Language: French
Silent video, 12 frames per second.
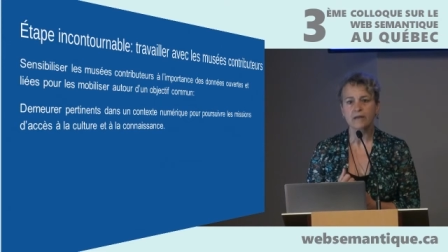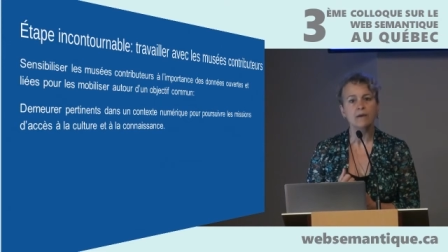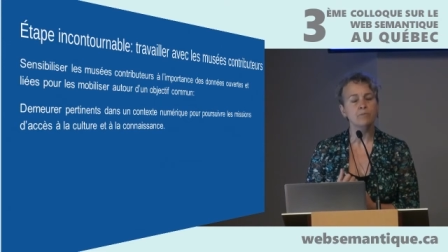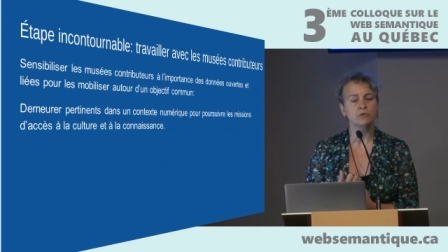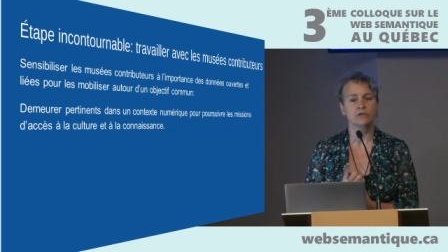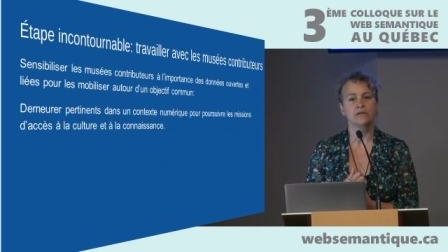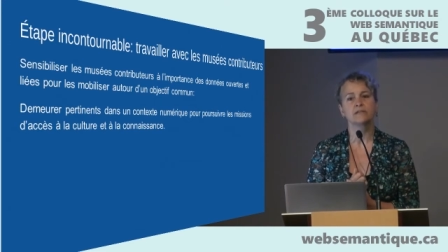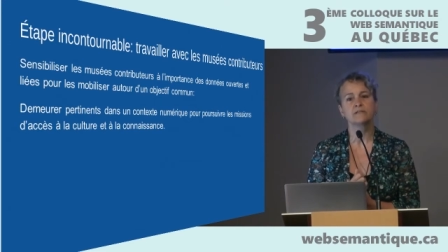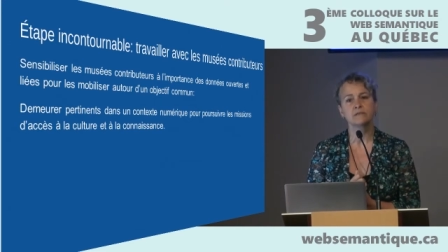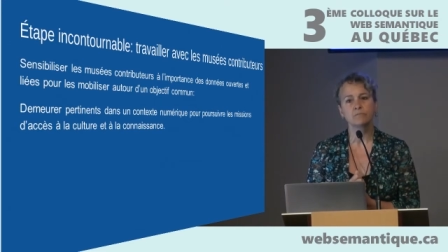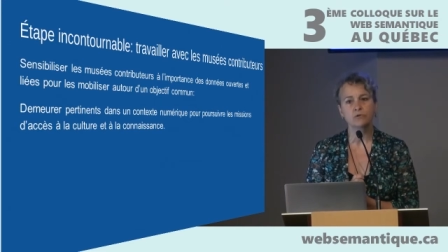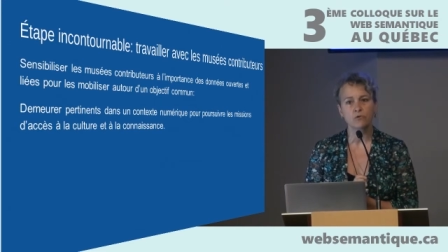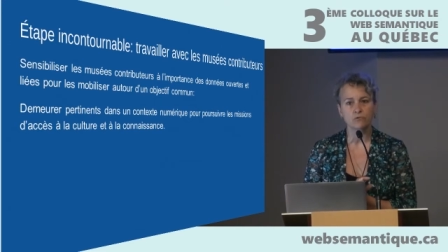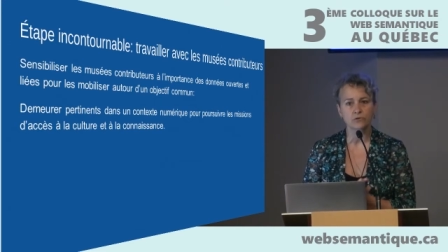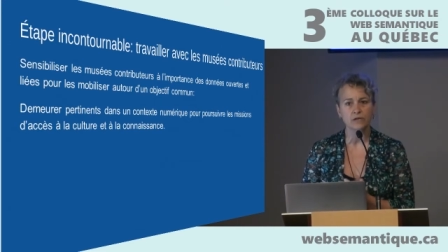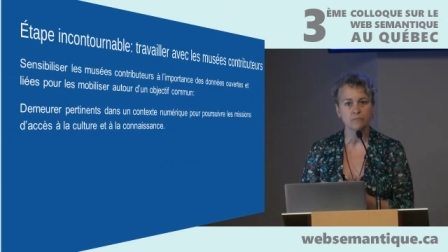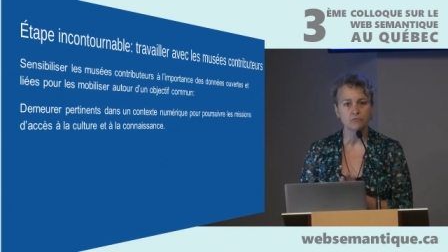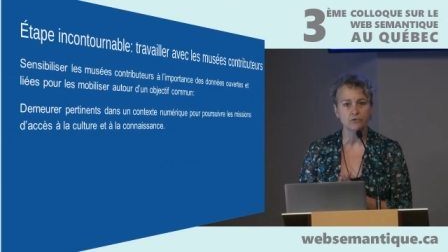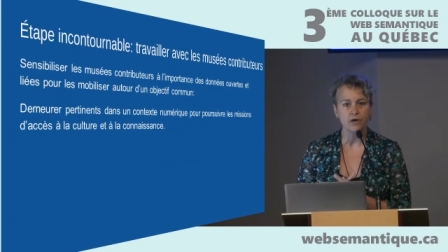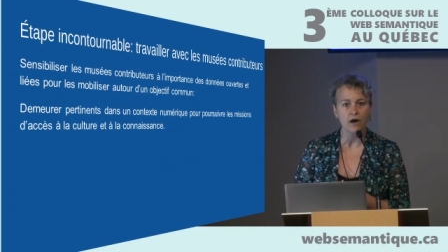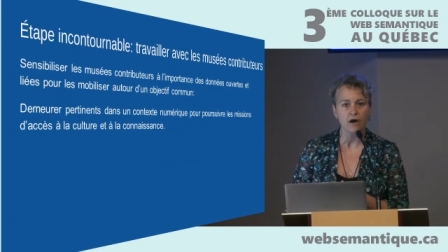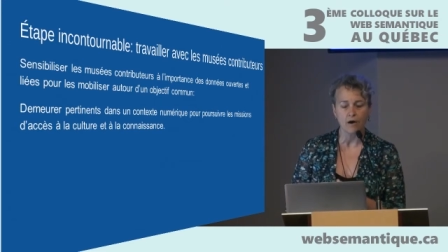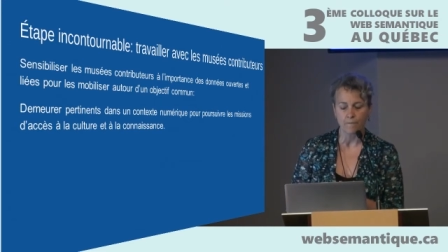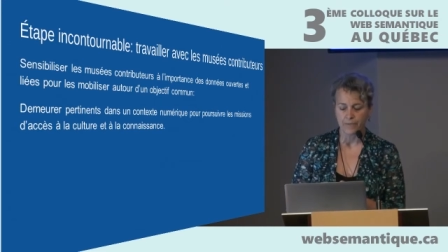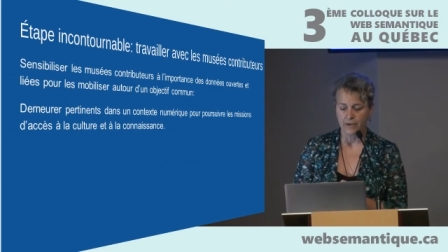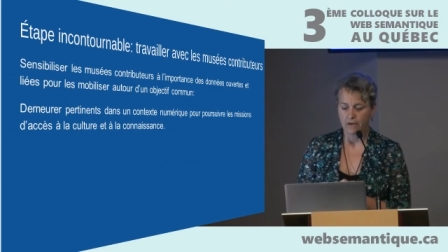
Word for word: n'importe quel type de contributeur,